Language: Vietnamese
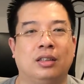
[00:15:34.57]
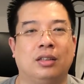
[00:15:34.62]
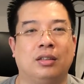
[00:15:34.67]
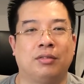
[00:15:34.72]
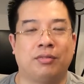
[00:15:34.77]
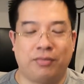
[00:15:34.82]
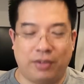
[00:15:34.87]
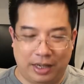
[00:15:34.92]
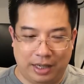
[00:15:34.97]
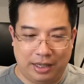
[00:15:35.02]

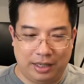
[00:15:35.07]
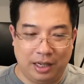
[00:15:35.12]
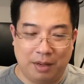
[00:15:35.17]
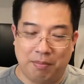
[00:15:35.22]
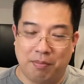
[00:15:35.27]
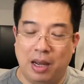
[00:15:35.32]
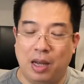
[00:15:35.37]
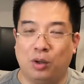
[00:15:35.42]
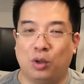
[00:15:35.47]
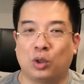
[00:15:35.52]
Vậy
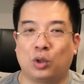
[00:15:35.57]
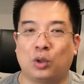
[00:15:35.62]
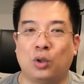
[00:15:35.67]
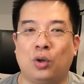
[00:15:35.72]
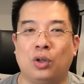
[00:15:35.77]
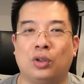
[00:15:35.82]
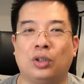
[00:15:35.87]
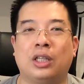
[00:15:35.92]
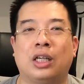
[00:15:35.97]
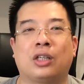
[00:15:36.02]
điểm B của
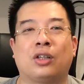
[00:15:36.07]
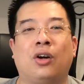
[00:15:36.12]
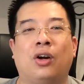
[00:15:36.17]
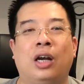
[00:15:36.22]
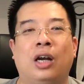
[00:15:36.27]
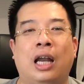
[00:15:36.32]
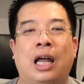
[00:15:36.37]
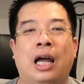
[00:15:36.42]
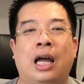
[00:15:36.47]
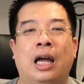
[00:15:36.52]
tôi có thể coi
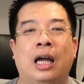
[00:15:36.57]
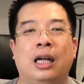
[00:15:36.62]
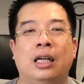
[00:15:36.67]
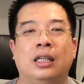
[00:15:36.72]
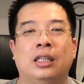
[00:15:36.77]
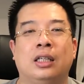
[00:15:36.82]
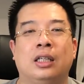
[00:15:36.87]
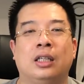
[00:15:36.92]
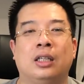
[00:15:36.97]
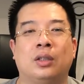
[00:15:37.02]
là
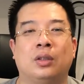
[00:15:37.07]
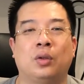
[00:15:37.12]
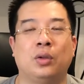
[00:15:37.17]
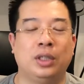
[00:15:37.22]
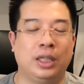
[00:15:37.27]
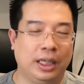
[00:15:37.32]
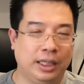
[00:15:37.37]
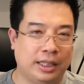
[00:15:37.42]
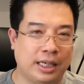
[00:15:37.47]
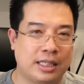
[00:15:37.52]
tôi
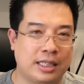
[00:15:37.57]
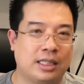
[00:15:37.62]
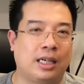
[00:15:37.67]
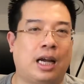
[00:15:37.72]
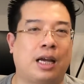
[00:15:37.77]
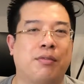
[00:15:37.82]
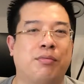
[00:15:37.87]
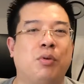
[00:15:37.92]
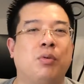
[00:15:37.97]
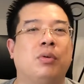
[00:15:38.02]
nhìn thấy sự
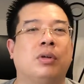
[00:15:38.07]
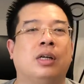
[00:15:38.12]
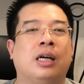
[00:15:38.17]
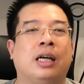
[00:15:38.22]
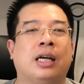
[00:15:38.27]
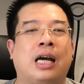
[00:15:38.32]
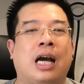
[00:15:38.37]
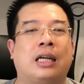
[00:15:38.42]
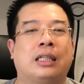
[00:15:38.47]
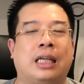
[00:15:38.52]
hạnh phúc của người
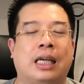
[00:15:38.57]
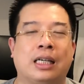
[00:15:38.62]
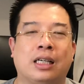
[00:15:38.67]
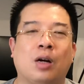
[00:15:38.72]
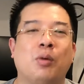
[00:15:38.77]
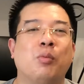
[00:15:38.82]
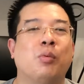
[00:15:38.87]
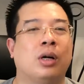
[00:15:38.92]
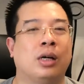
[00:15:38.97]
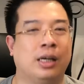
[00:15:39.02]
khác, thành
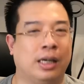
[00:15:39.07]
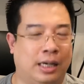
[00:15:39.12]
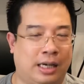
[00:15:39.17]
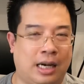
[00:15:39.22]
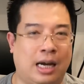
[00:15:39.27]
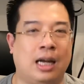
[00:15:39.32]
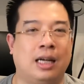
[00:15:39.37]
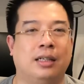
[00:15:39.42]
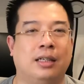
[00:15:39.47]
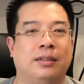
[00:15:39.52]
công của người
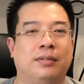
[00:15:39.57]
khác.